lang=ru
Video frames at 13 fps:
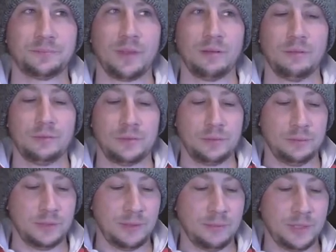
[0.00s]
Вот, все
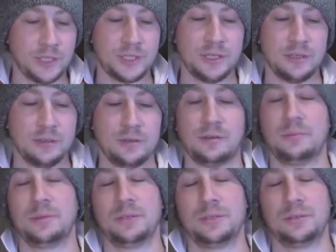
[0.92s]
домашнее,
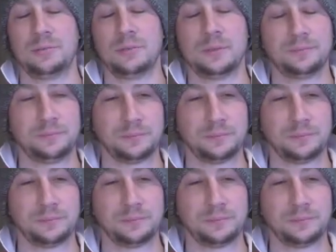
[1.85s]
кроме изюма.